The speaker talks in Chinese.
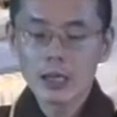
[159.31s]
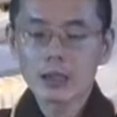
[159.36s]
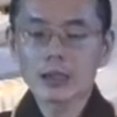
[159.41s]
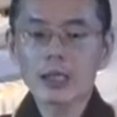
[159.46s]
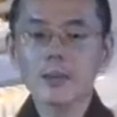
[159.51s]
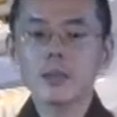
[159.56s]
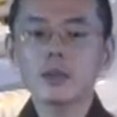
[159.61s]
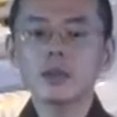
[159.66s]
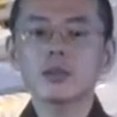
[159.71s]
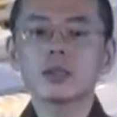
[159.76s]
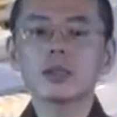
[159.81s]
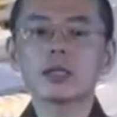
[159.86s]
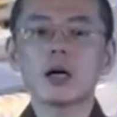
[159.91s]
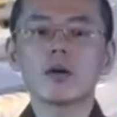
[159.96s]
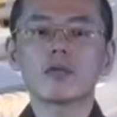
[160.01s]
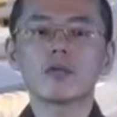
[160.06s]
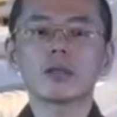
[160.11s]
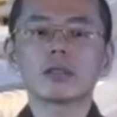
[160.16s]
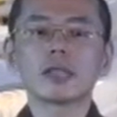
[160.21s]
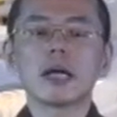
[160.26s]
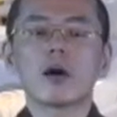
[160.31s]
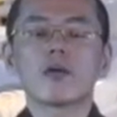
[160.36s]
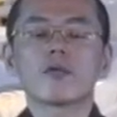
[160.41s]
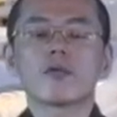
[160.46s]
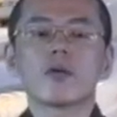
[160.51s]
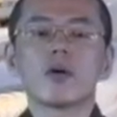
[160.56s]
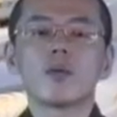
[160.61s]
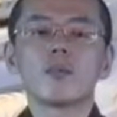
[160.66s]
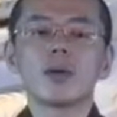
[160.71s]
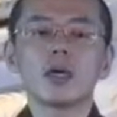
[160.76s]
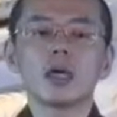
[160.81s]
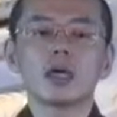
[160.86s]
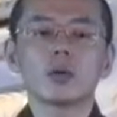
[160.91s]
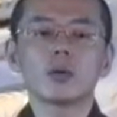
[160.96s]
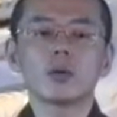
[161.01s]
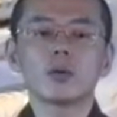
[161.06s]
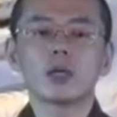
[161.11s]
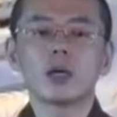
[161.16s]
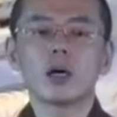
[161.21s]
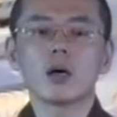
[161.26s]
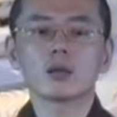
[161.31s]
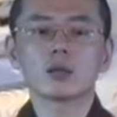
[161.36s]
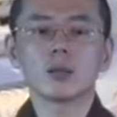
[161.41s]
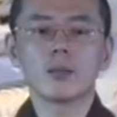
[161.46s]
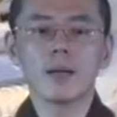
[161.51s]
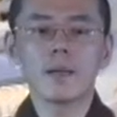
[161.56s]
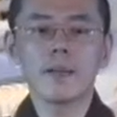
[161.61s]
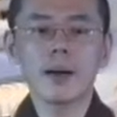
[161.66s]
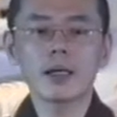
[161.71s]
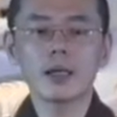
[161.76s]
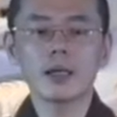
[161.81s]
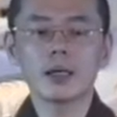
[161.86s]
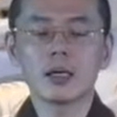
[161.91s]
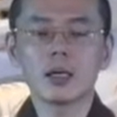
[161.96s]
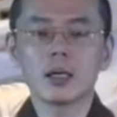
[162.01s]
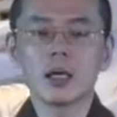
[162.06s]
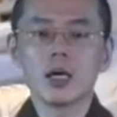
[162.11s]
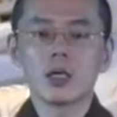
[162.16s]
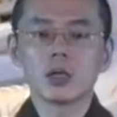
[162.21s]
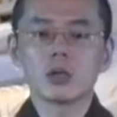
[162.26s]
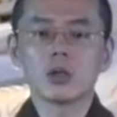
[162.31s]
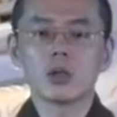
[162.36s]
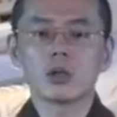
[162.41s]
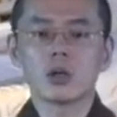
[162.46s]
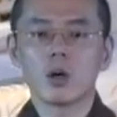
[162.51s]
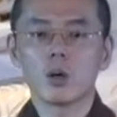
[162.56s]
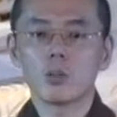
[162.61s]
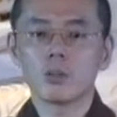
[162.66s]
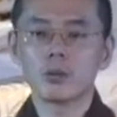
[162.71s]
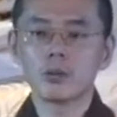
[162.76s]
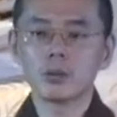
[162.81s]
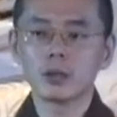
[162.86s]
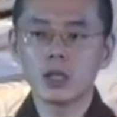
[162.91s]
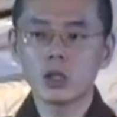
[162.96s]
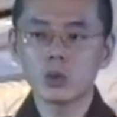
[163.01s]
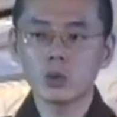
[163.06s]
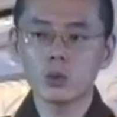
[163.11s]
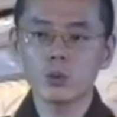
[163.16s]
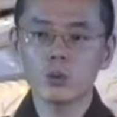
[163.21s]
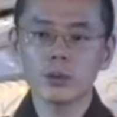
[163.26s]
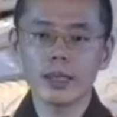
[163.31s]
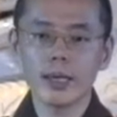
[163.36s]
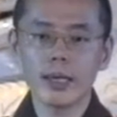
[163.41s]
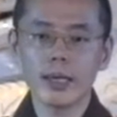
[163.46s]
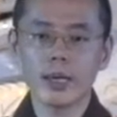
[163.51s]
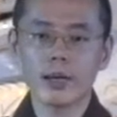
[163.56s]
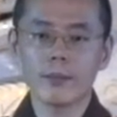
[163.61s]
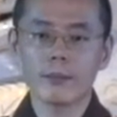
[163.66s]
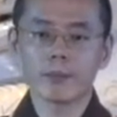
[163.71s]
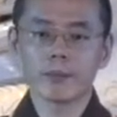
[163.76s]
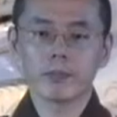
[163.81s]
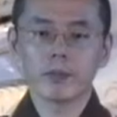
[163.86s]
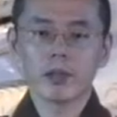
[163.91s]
那不准雕佛像，佛灭度以后怎么办呢？就有菩提树叶、